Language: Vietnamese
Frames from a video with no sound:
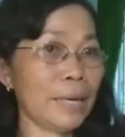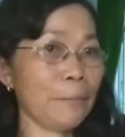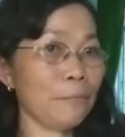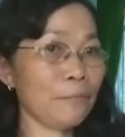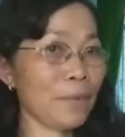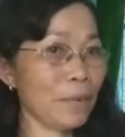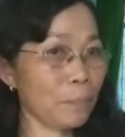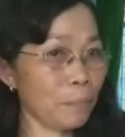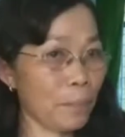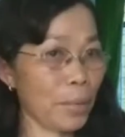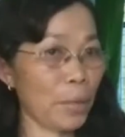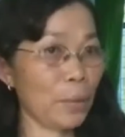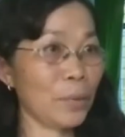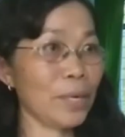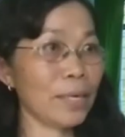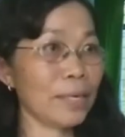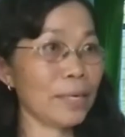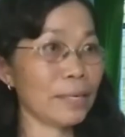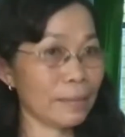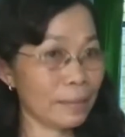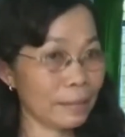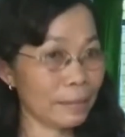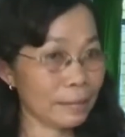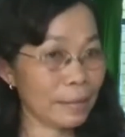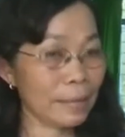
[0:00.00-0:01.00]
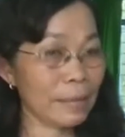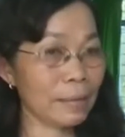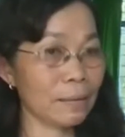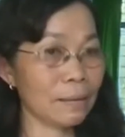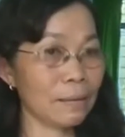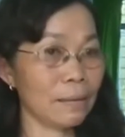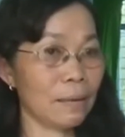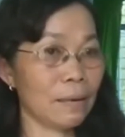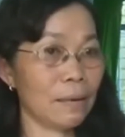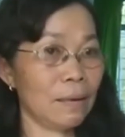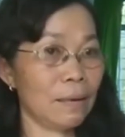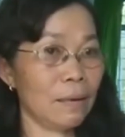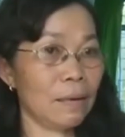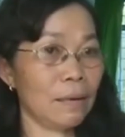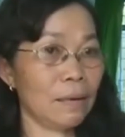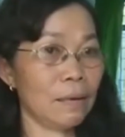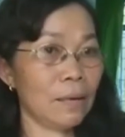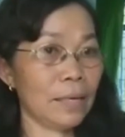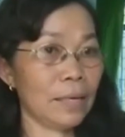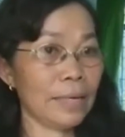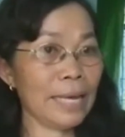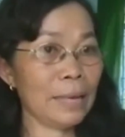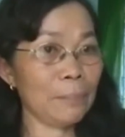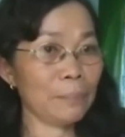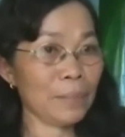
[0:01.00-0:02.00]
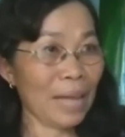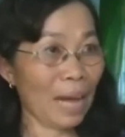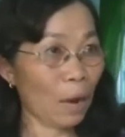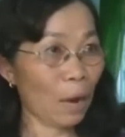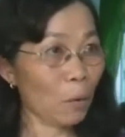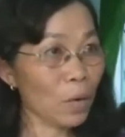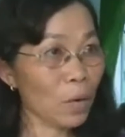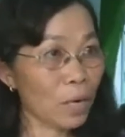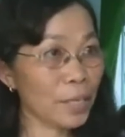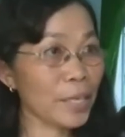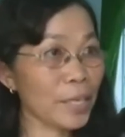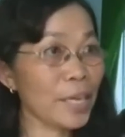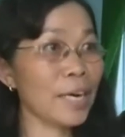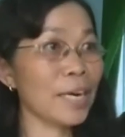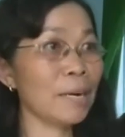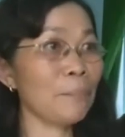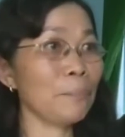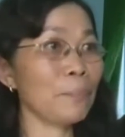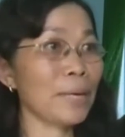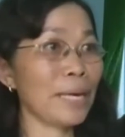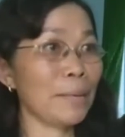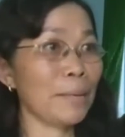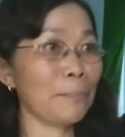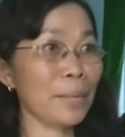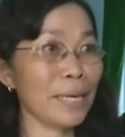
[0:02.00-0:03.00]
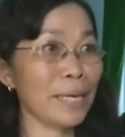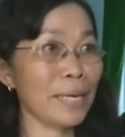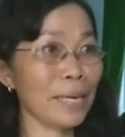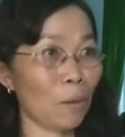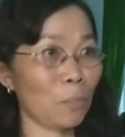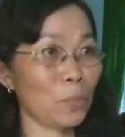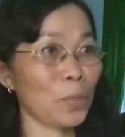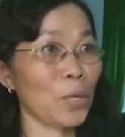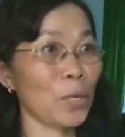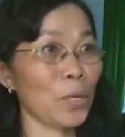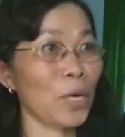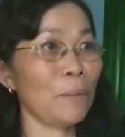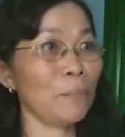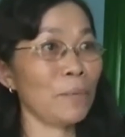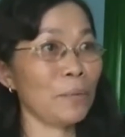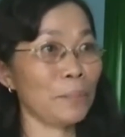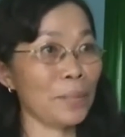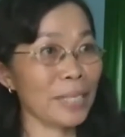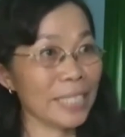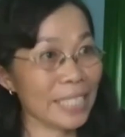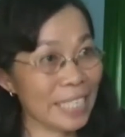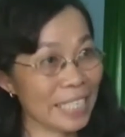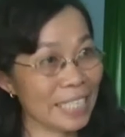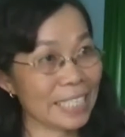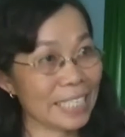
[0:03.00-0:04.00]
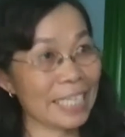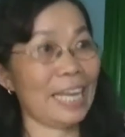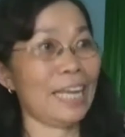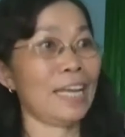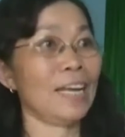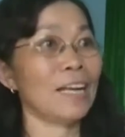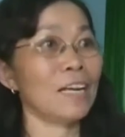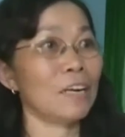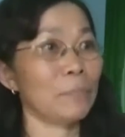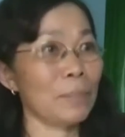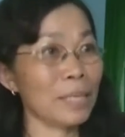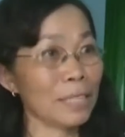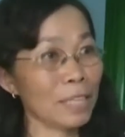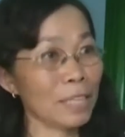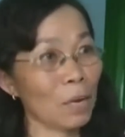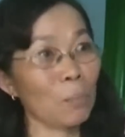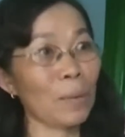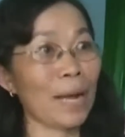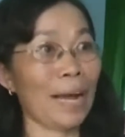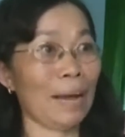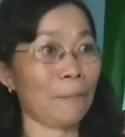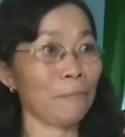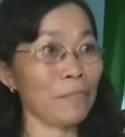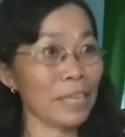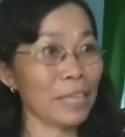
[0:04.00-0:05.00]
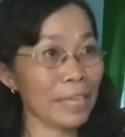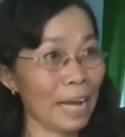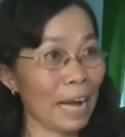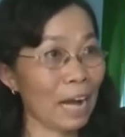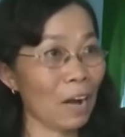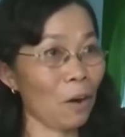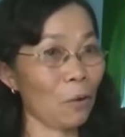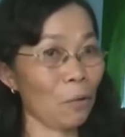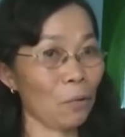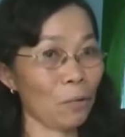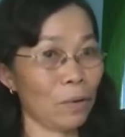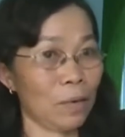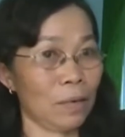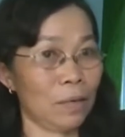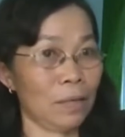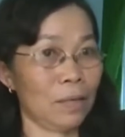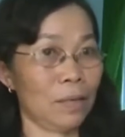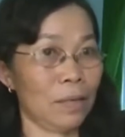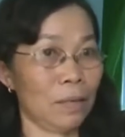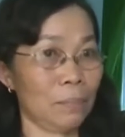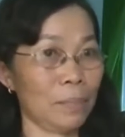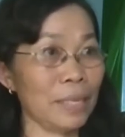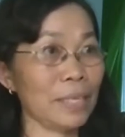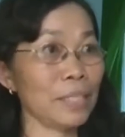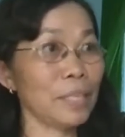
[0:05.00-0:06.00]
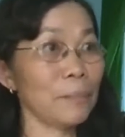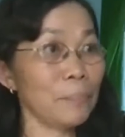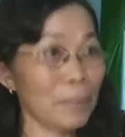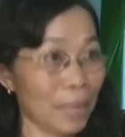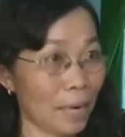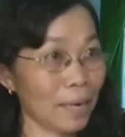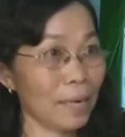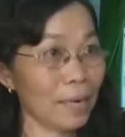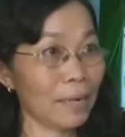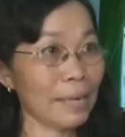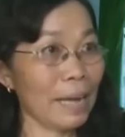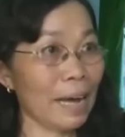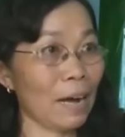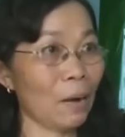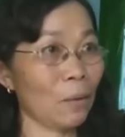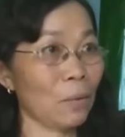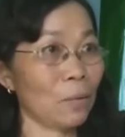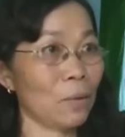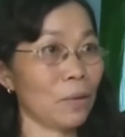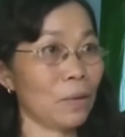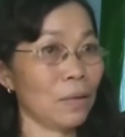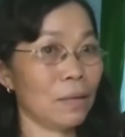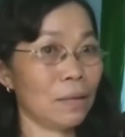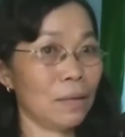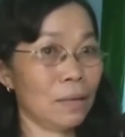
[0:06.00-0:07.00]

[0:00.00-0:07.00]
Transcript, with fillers: em phát biểu rất là tự tin. Rồi các em thảo luận nhóm, các em biết học nhóm và biết chia sẻ, rồi biết thông cảm với nhau, rồi biết giúp đỡ lẫn nhau.